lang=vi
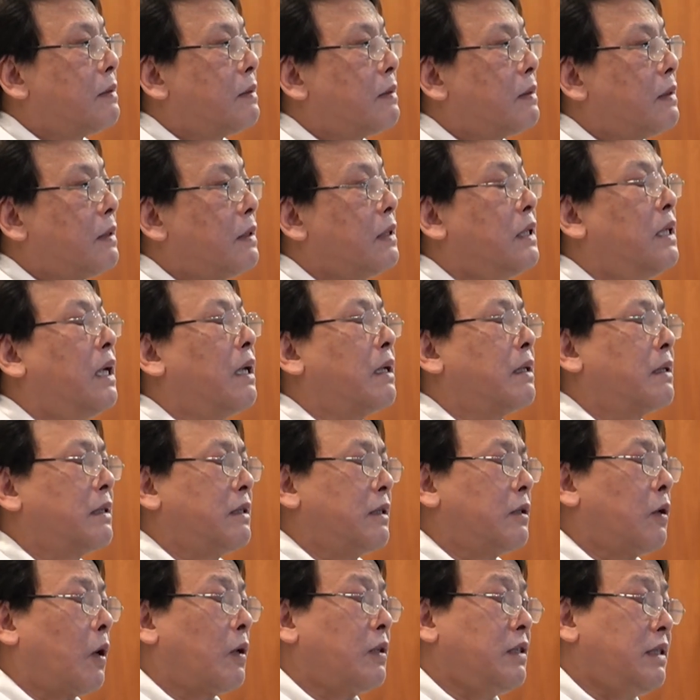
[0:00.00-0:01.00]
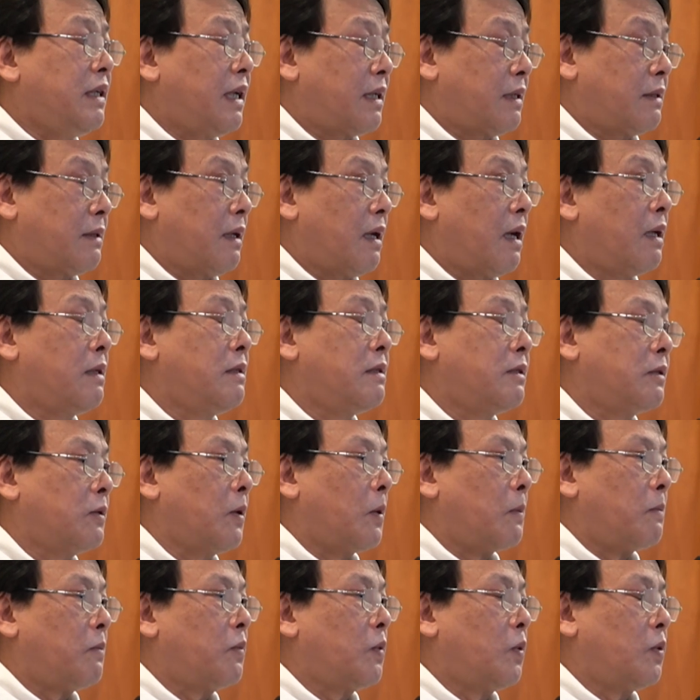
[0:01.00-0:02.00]
được đón nhận ân
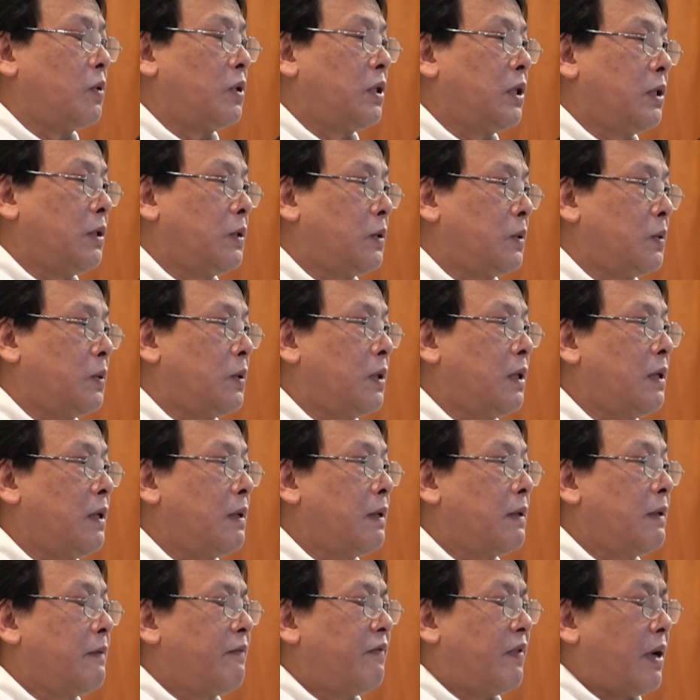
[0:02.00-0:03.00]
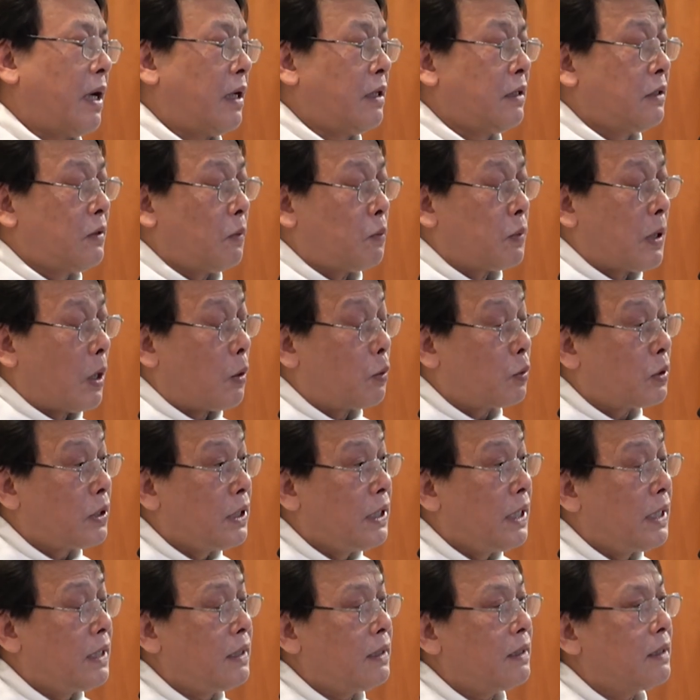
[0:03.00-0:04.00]
sủng của Thiên Chúa và ân sủng đầu
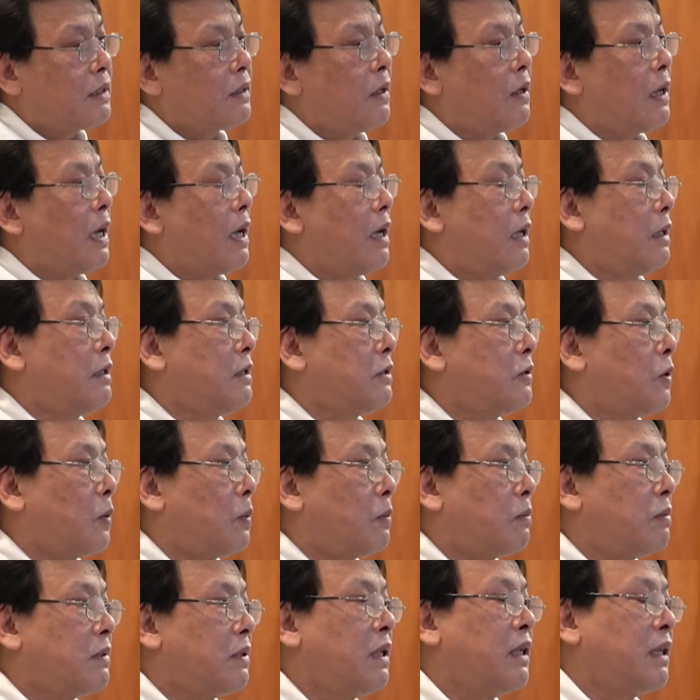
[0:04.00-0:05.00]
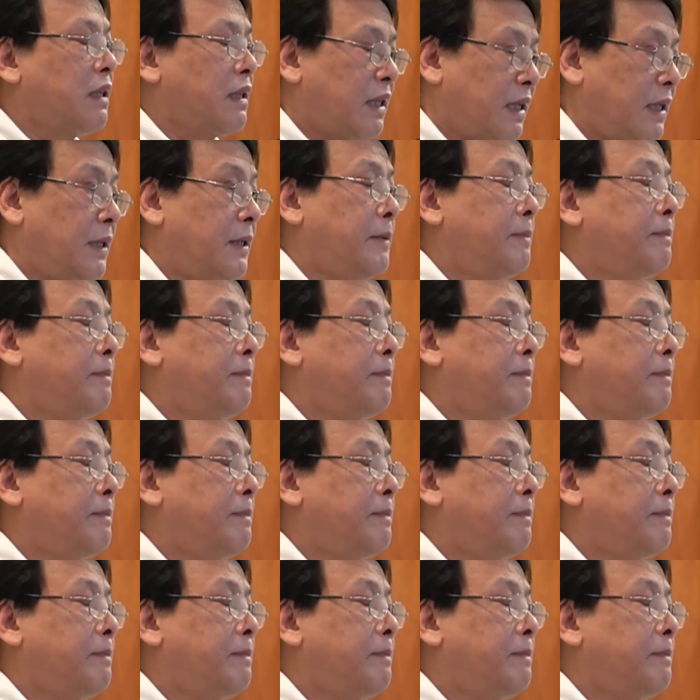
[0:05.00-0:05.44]
tiên đó là ân sủng đức tin.